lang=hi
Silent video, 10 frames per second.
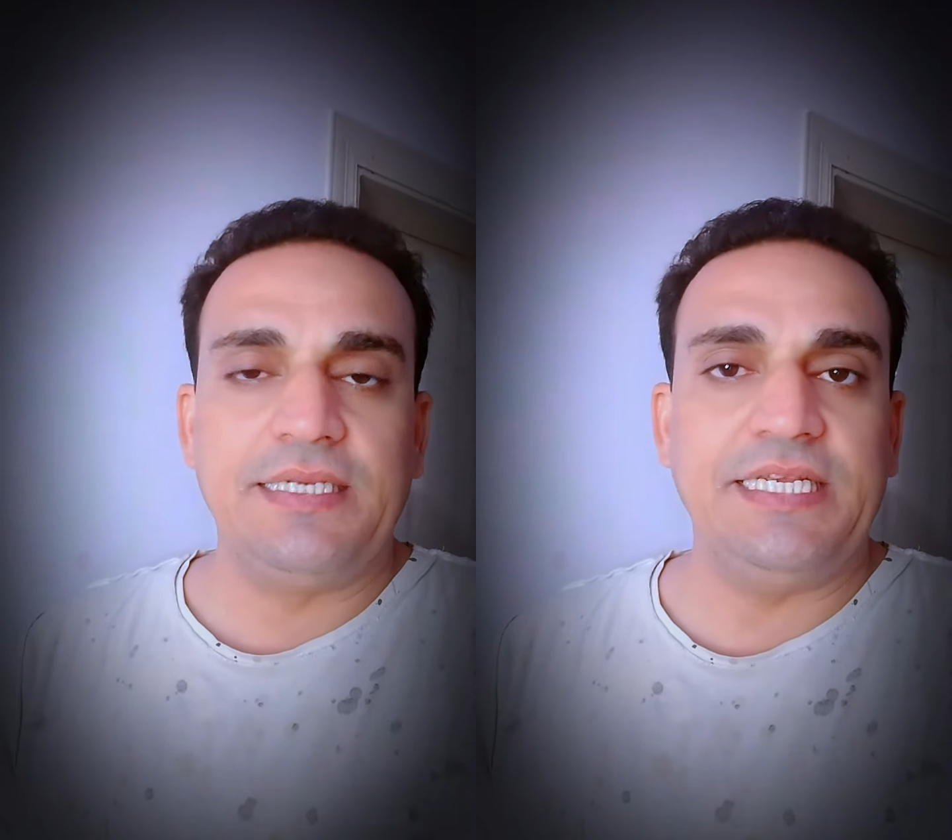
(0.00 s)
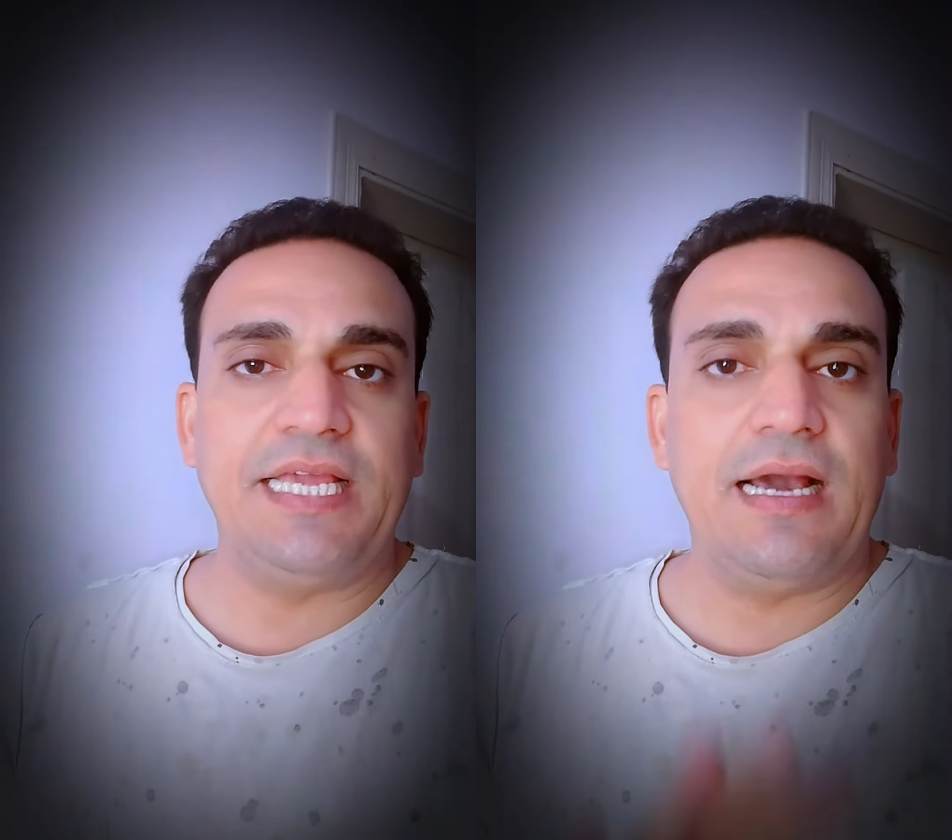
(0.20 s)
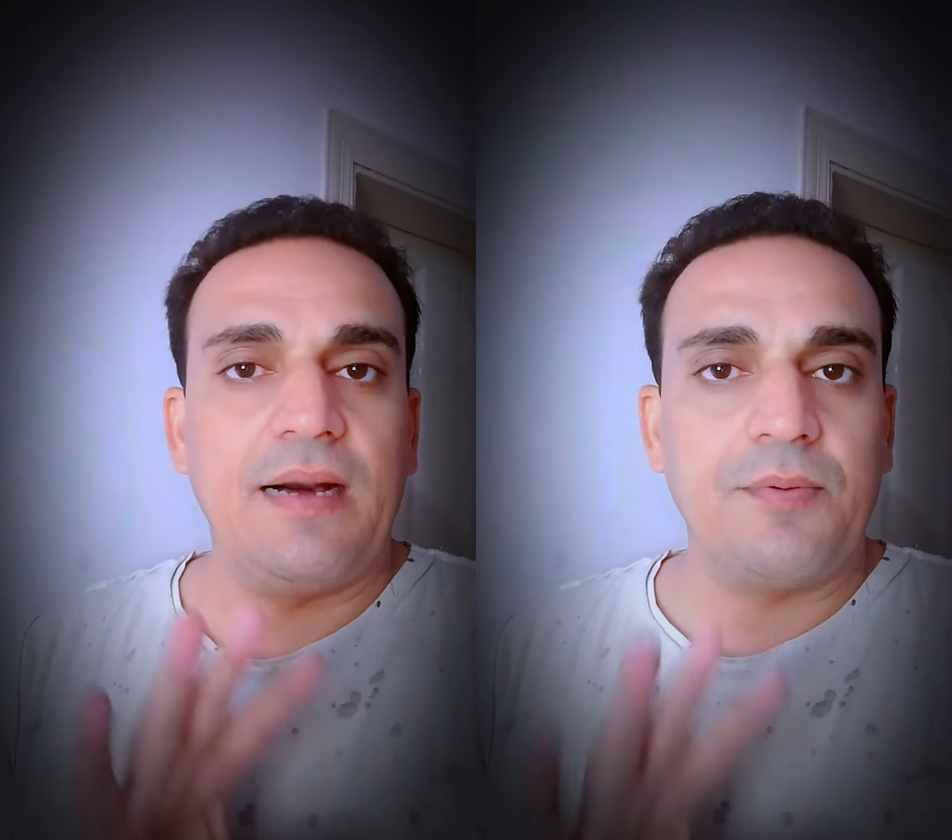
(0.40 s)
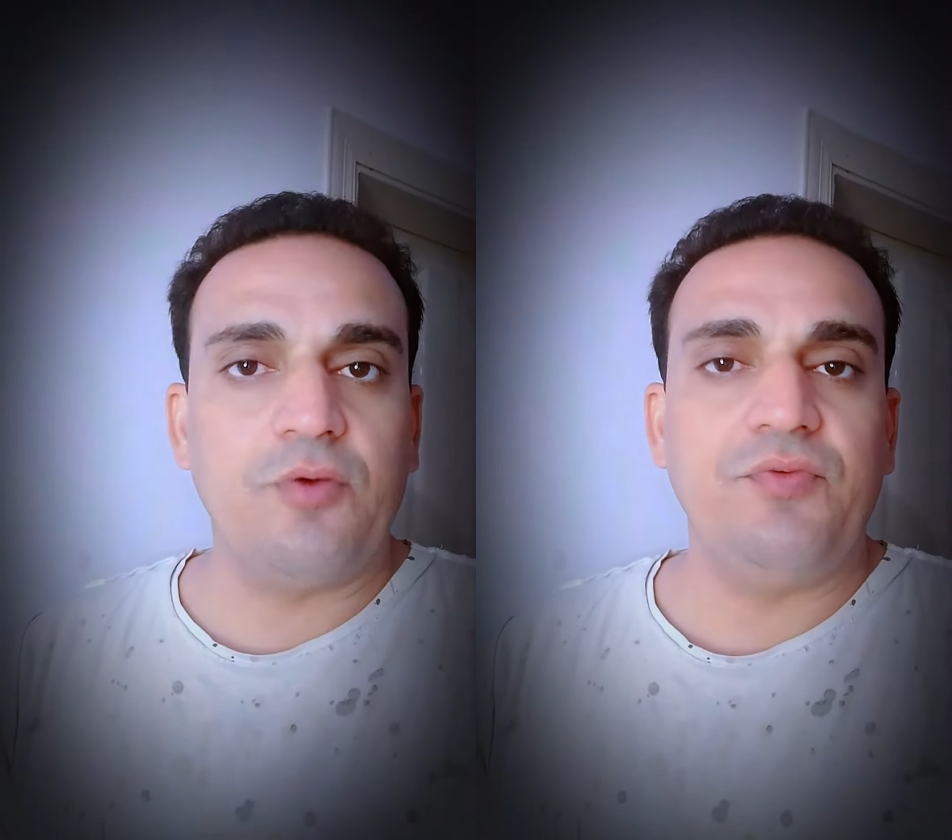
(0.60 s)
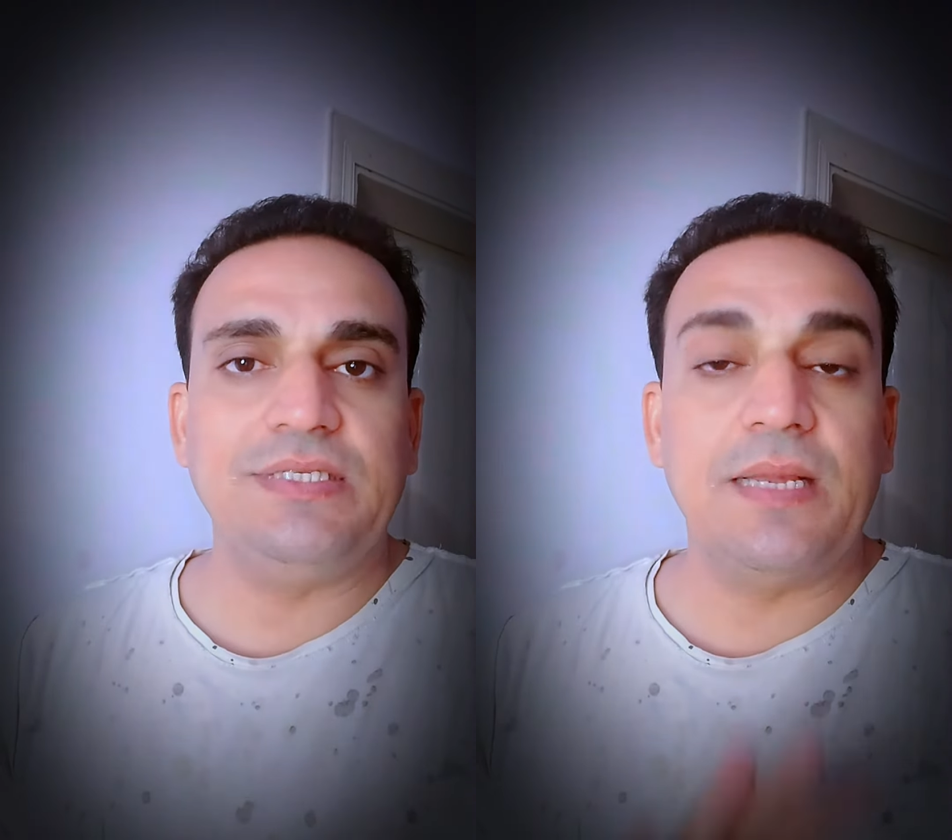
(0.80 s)
ठीक है
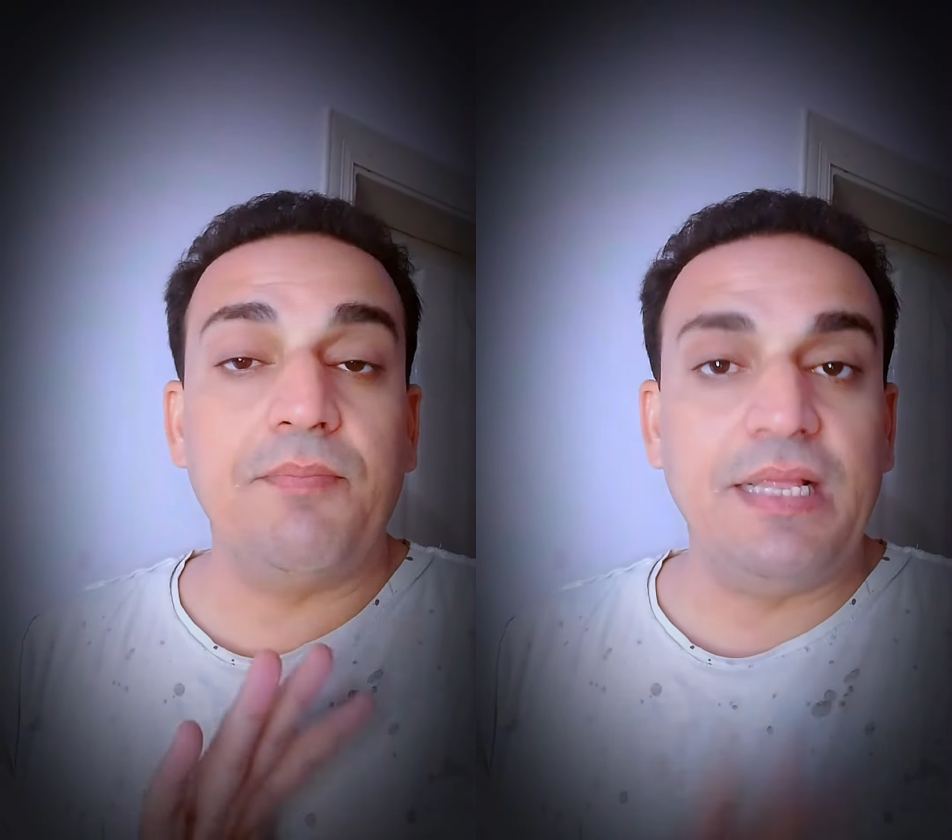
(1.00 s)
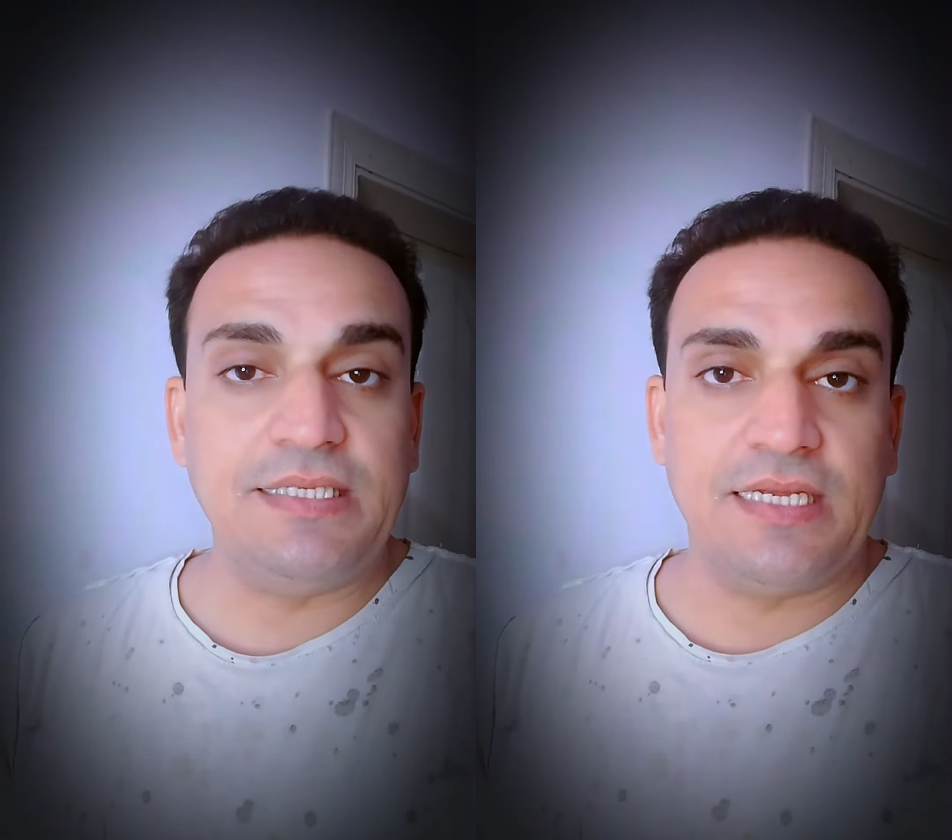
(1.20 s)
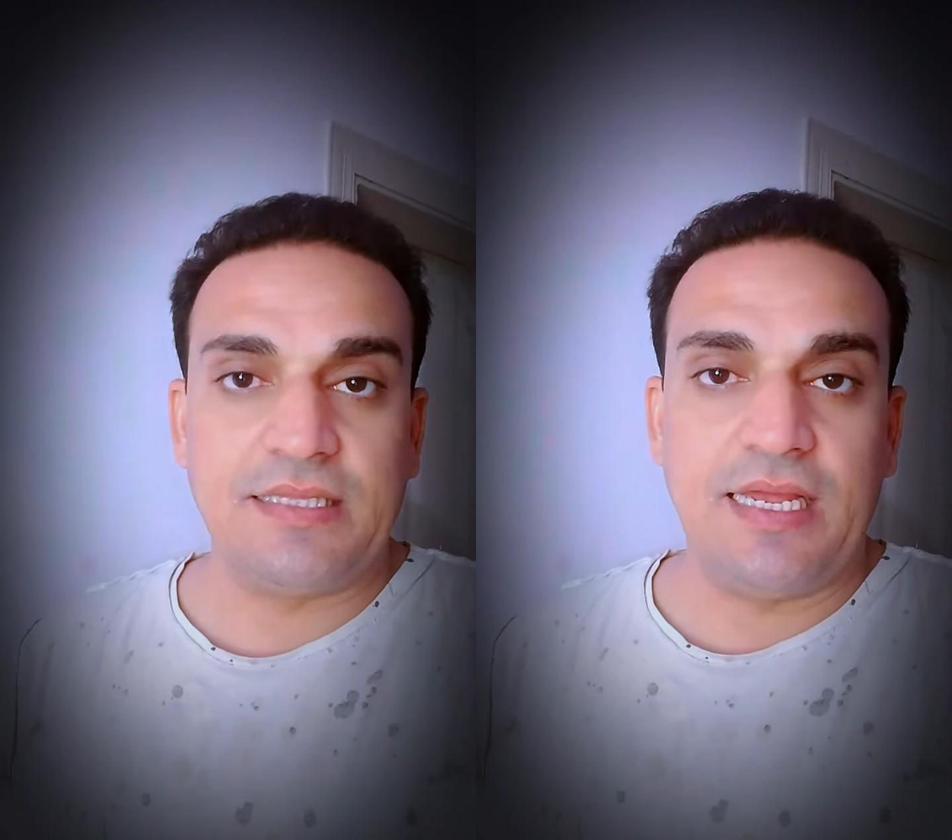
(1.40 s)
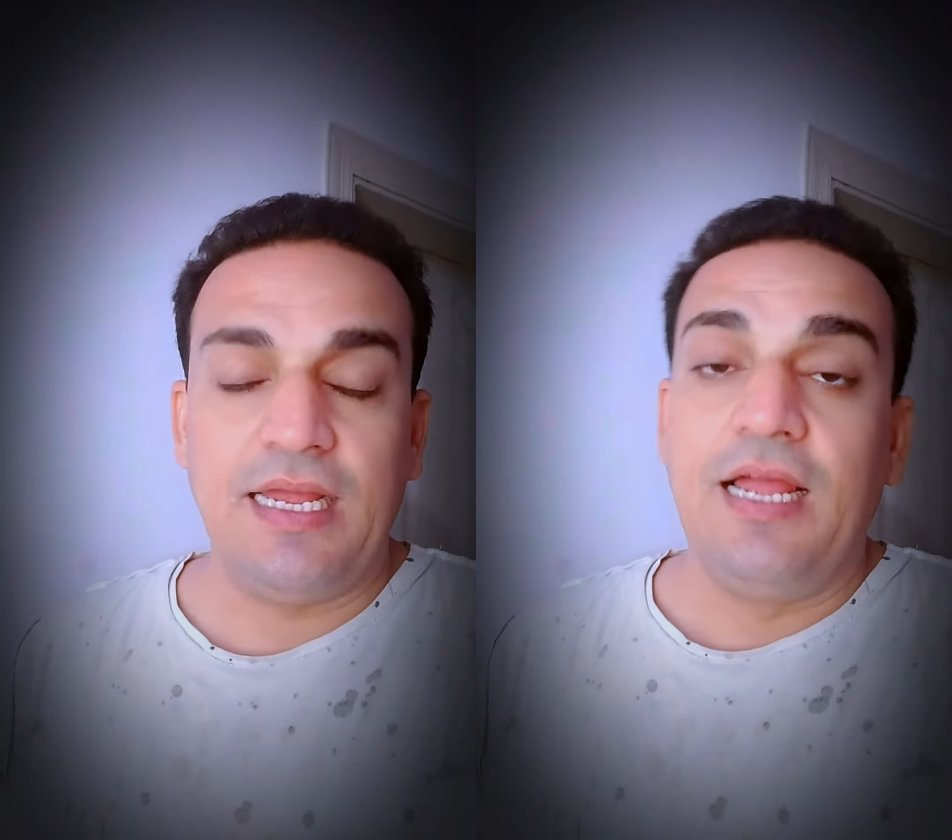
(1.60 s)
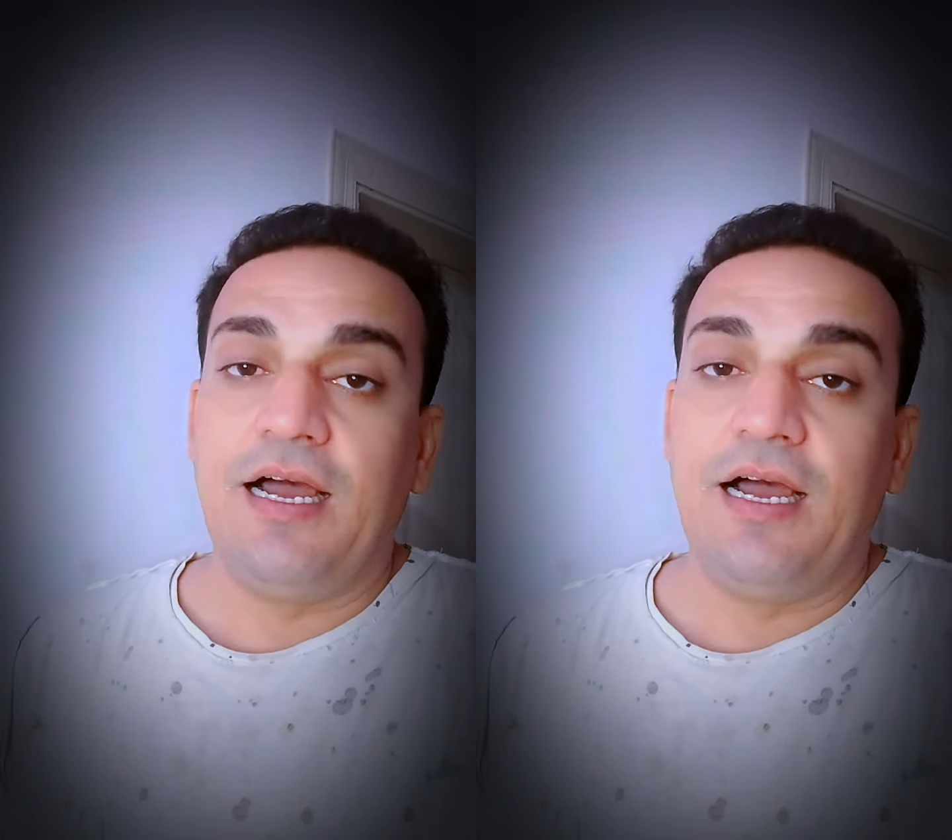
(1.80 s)
आपको वीज़ा मिल जाता है